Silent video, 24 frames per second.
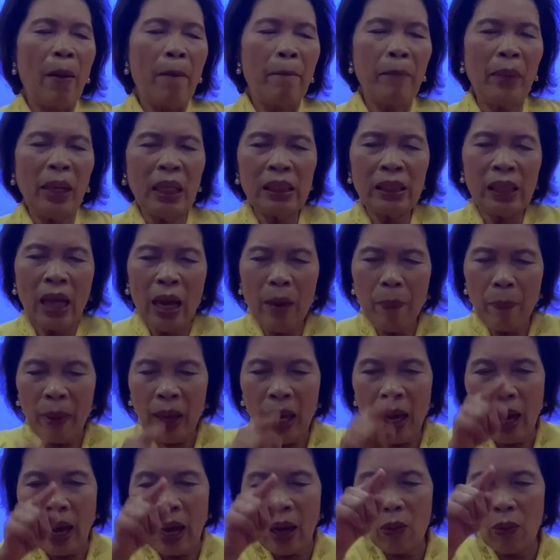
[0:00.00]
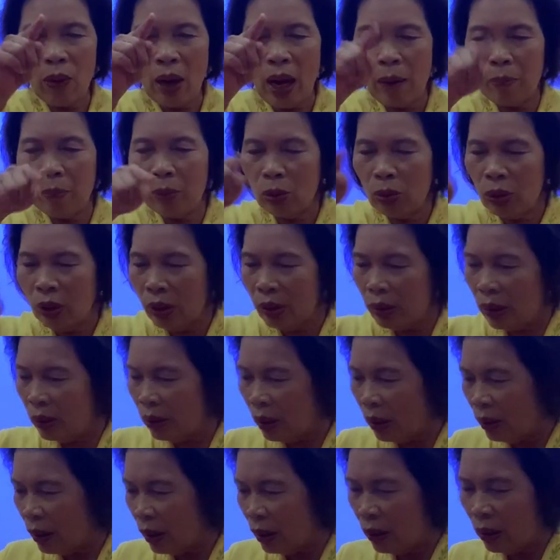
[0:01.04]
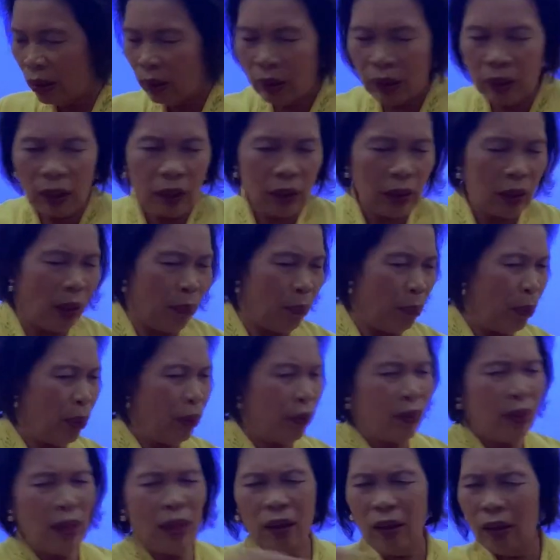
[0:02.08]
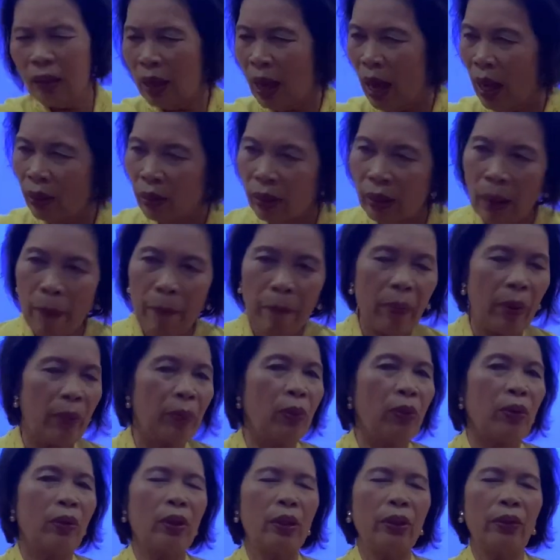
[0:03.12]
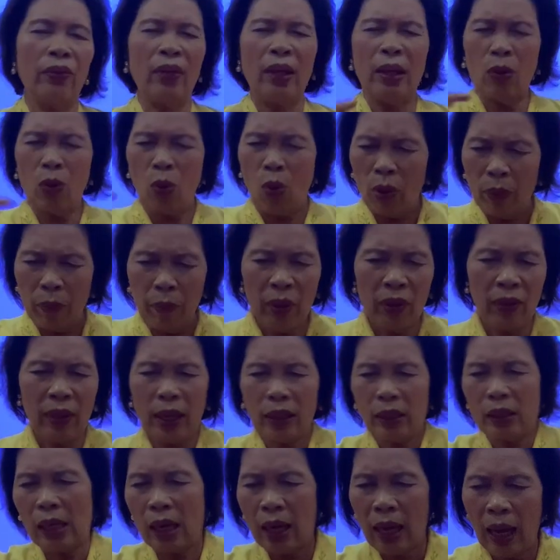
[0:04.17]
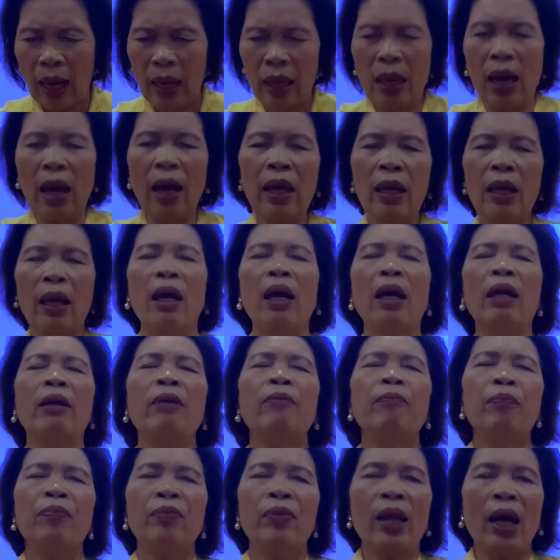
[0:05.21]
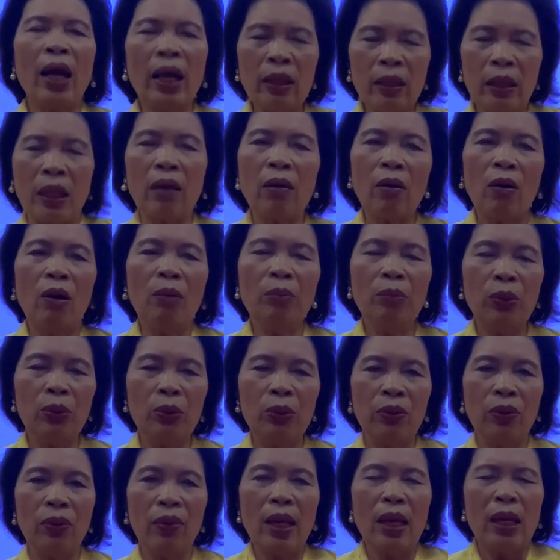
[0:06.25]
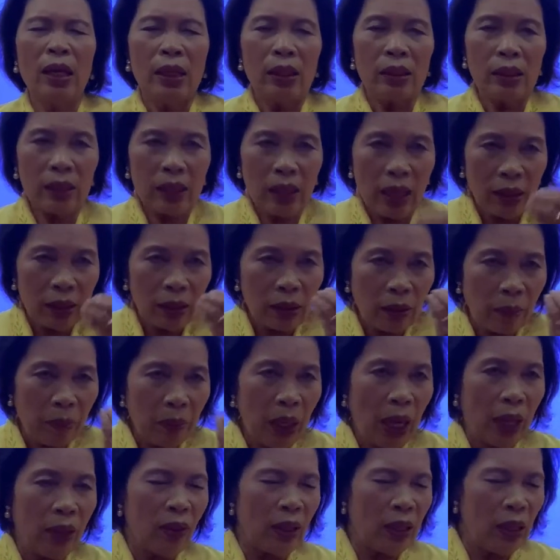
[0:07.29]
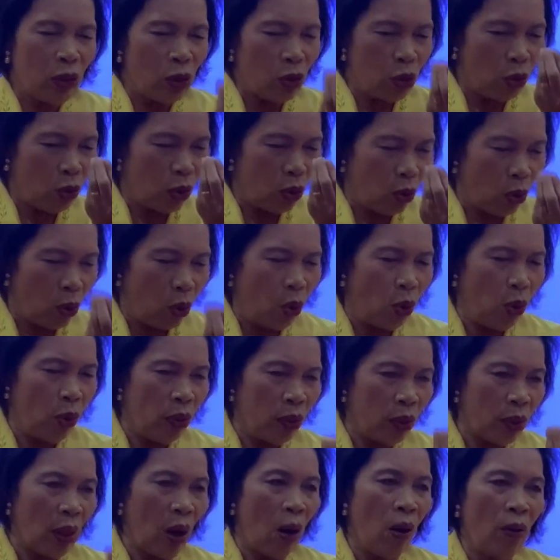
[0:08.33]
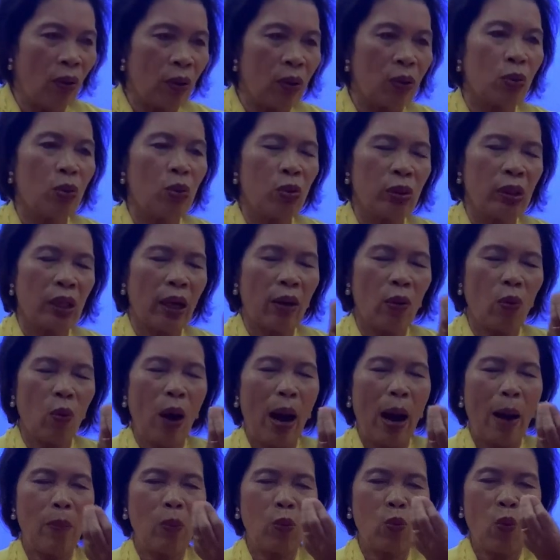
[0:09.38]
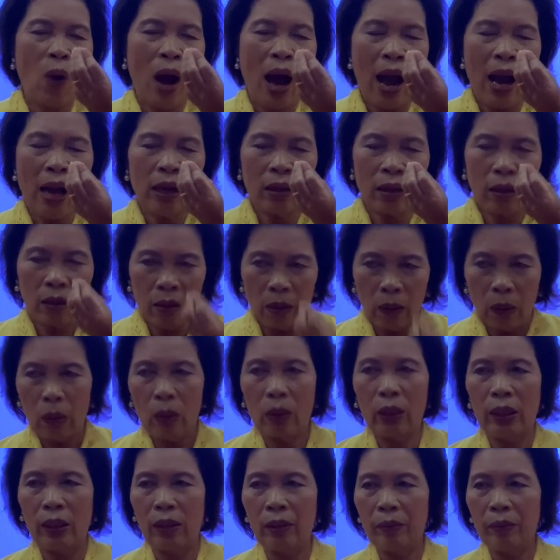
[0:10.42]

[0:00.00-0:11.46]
ไม่ใช่ไปหาความรู้จึ๊กจึ๊กจึ๊กจึ๊กจึ๊กที่มันเยอะแยะเต็มไปหมดเลยที่คนมีแต่จะให้ให้ให้ให้แต่ข้อมูลสิ่งสำคัญที่สุดคุณต้องรู้จักความว่างก่อน